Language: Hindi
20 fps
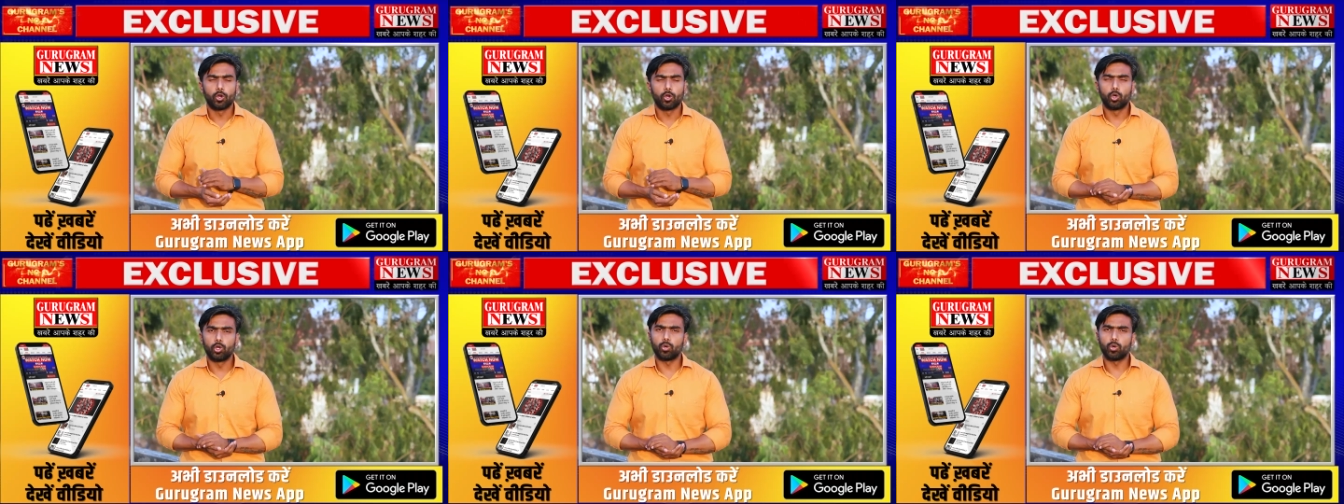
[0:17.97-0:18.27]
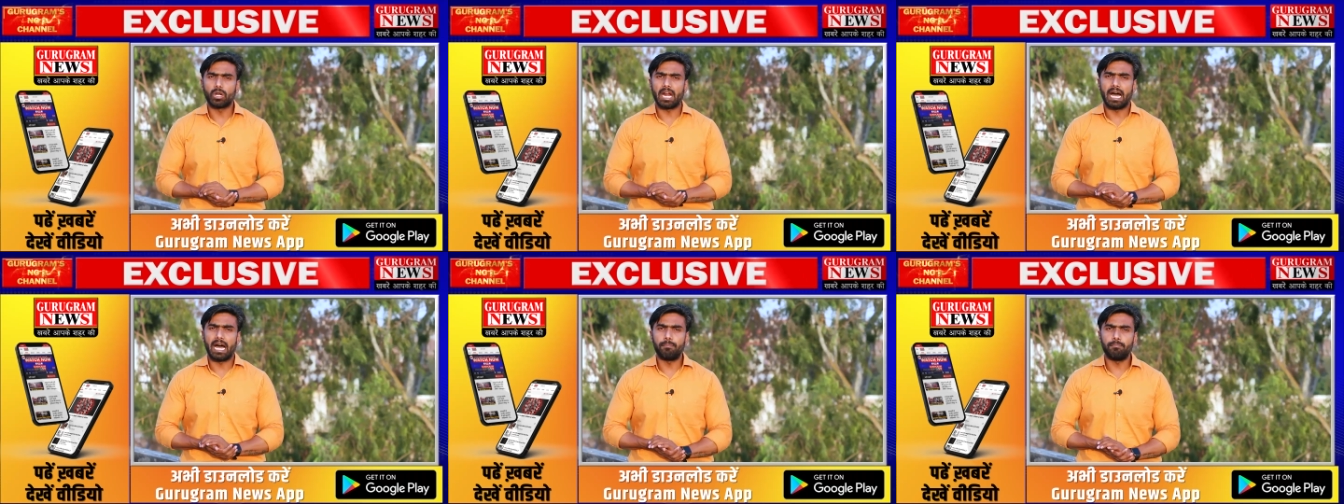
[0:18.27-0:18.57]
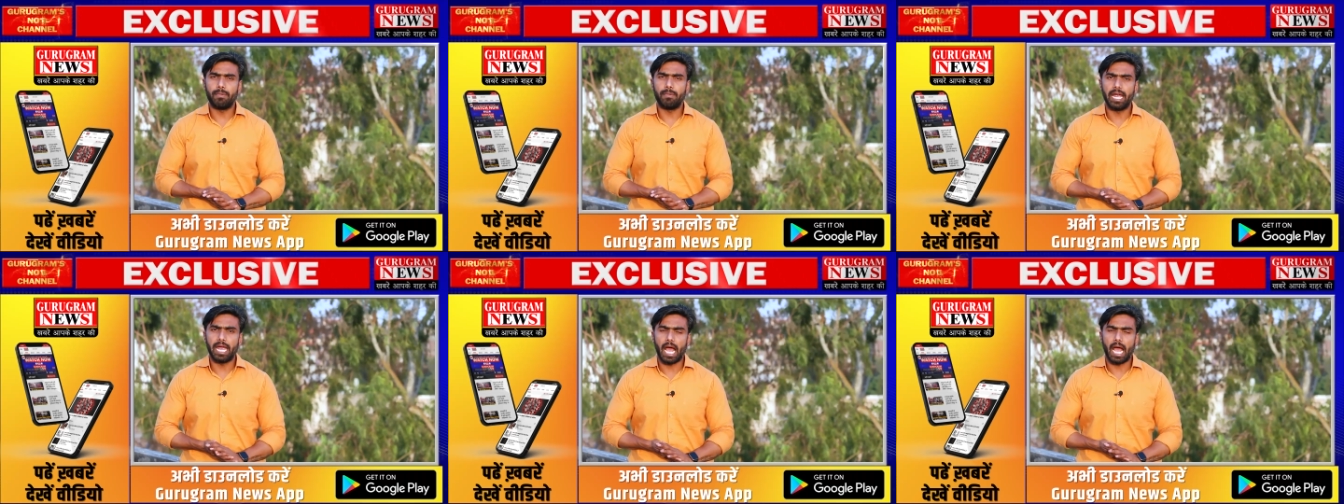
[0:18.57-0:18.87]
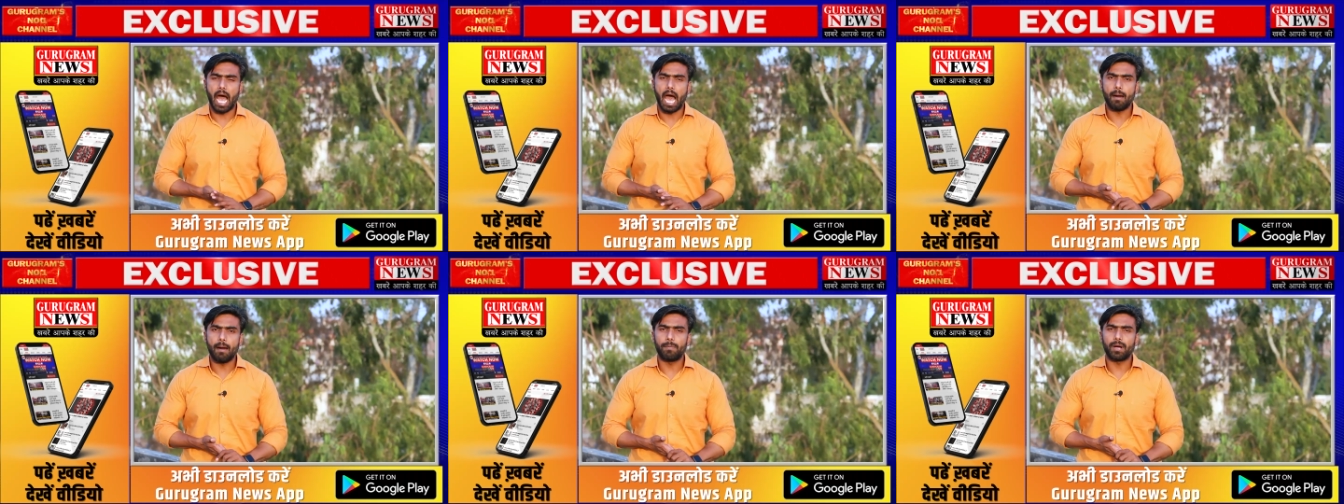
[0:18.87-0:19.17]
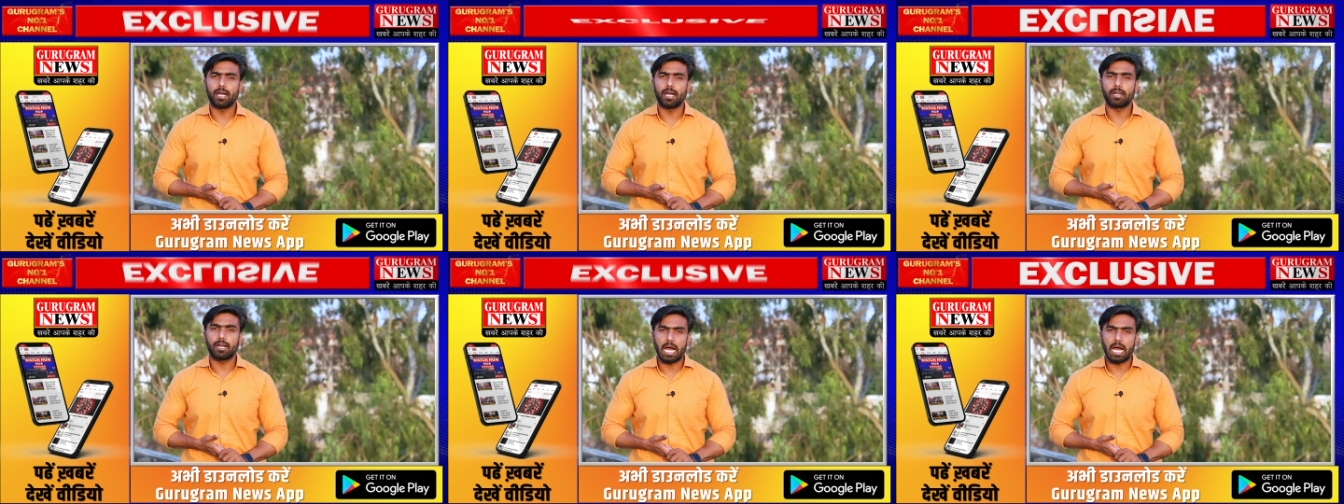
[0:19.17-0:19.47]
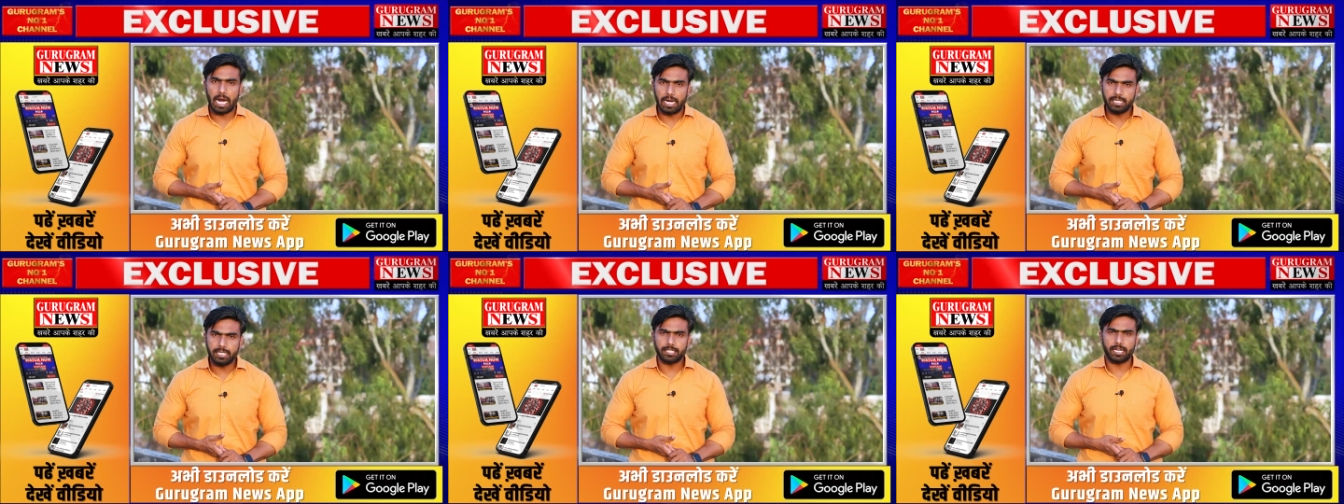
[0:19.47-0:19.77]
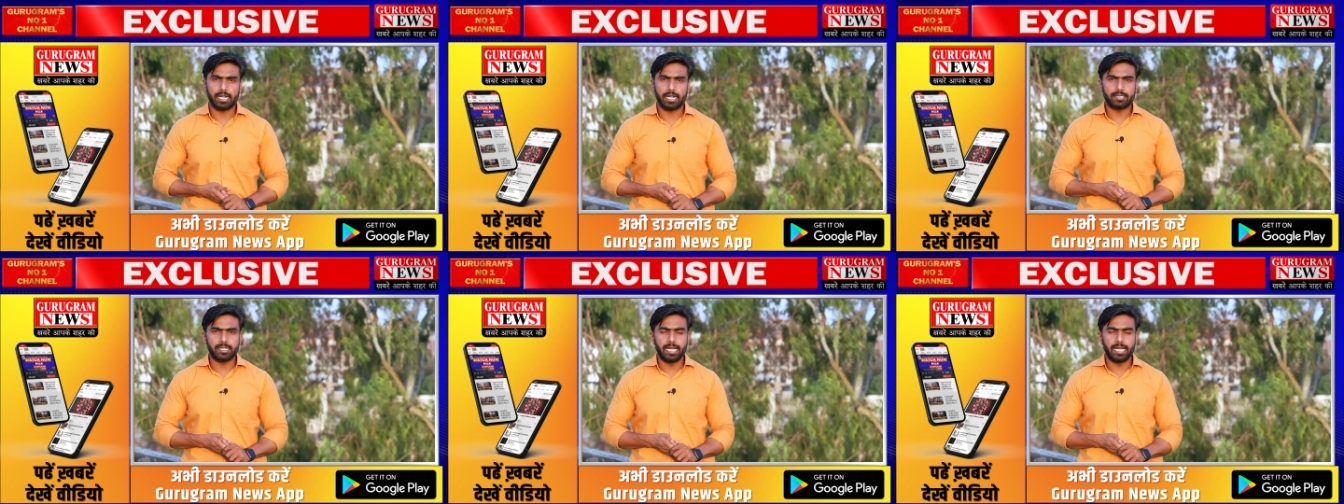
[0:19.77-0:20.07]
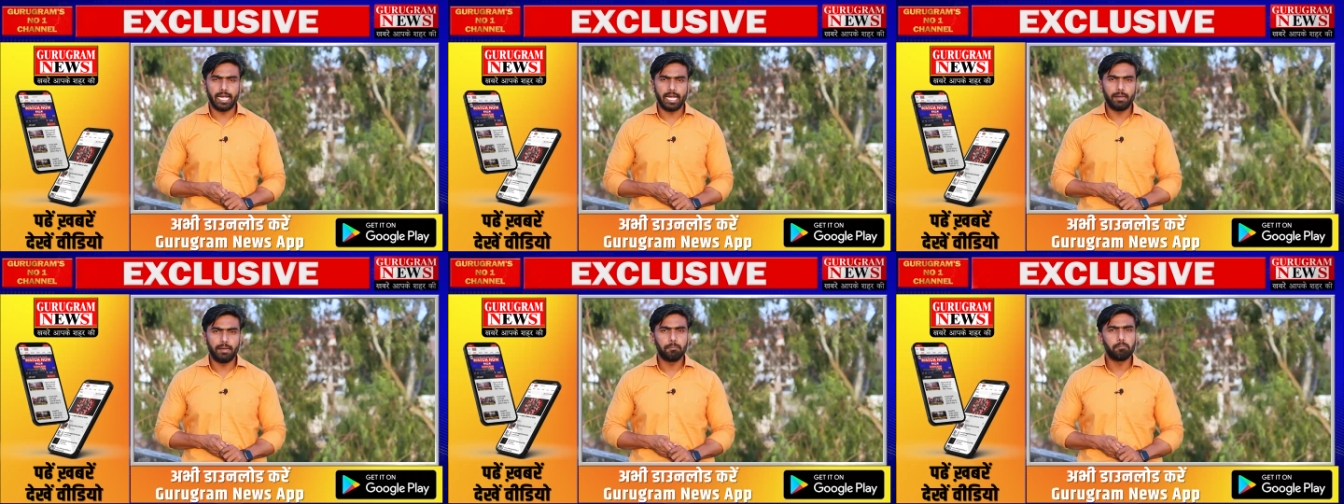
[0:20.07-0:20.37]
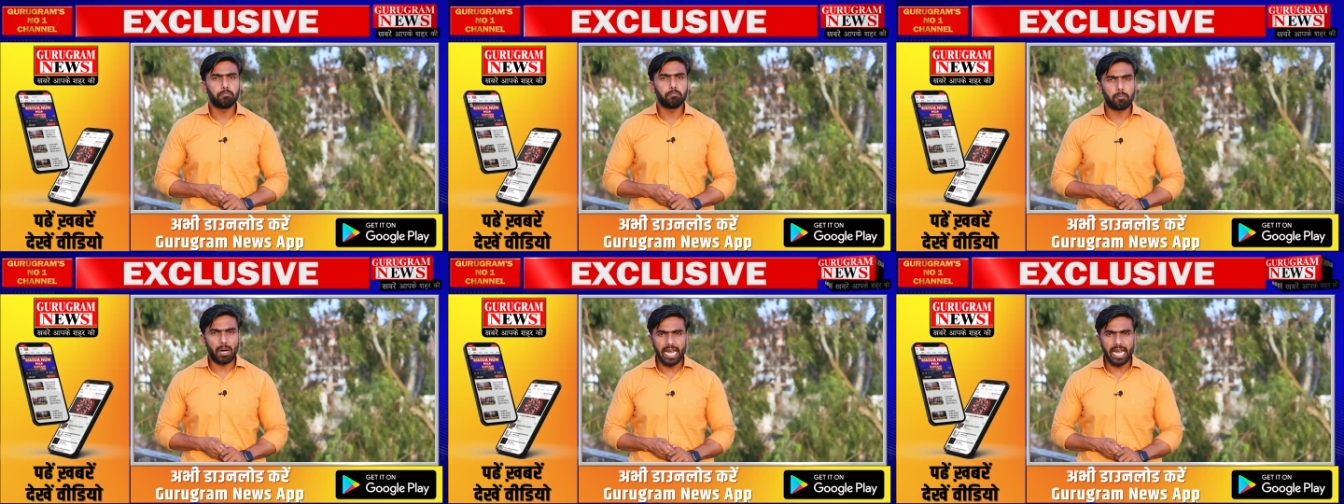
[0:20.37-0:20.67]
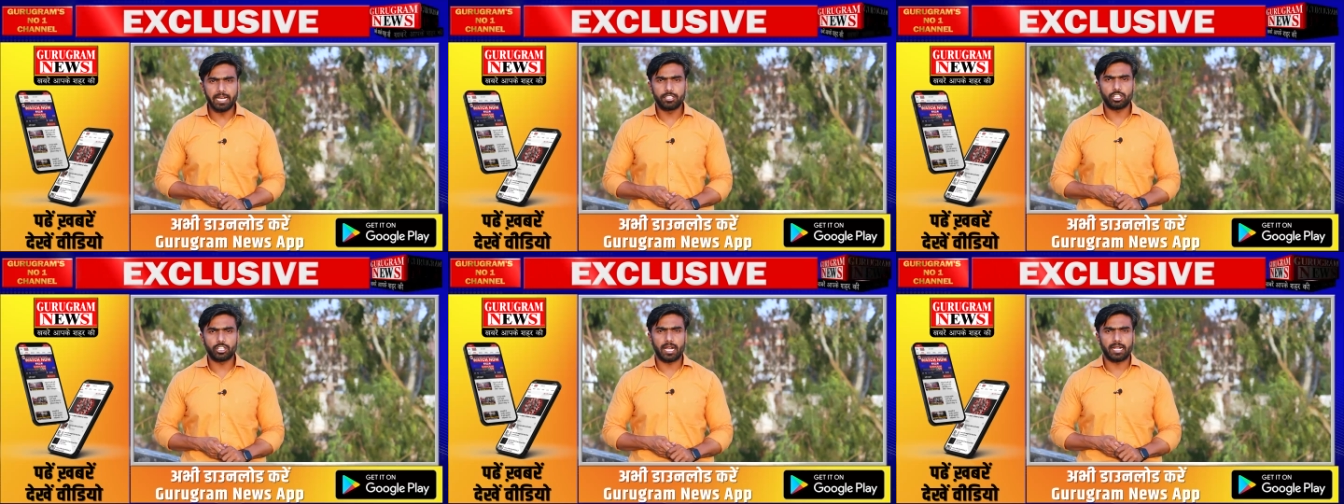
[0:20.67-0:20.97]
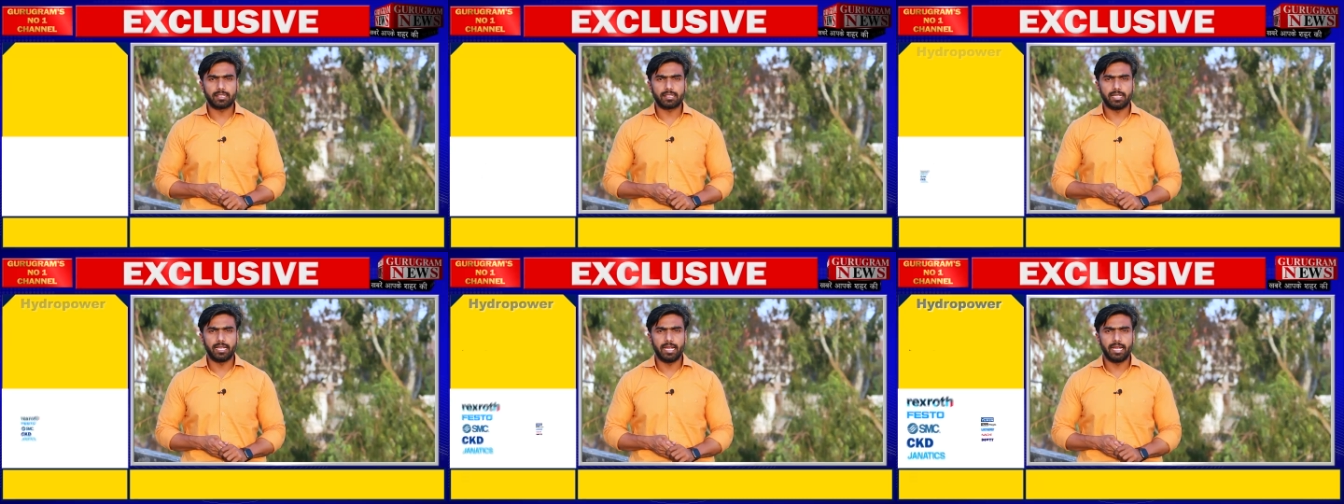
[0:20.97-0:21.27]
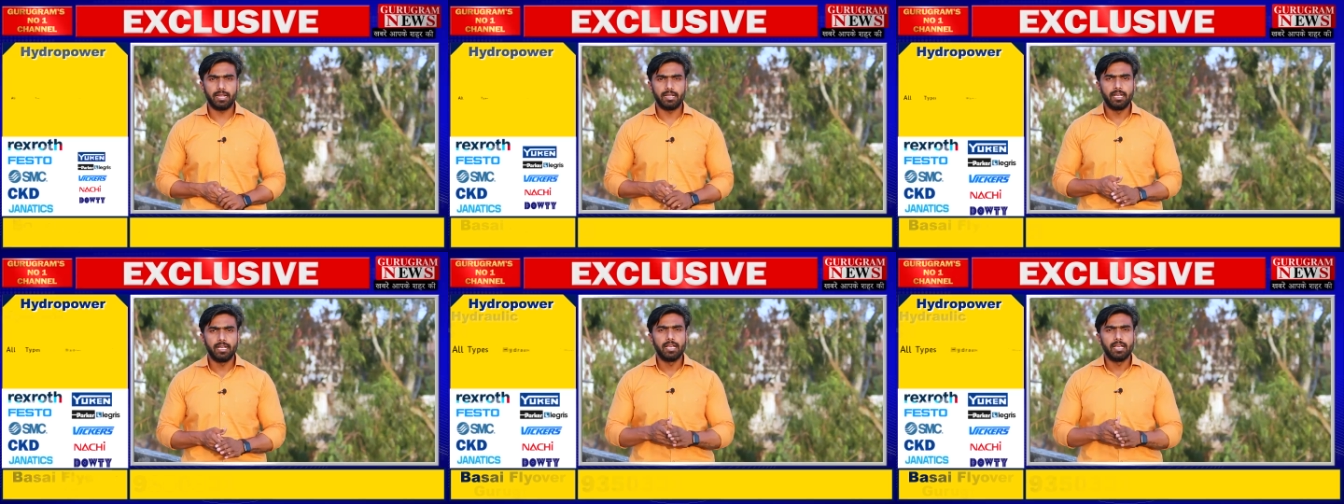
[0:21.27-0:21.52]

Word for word: गुरुग्राम में आप अगर गाड़ी चलाते हैं बाइक चलाते हैं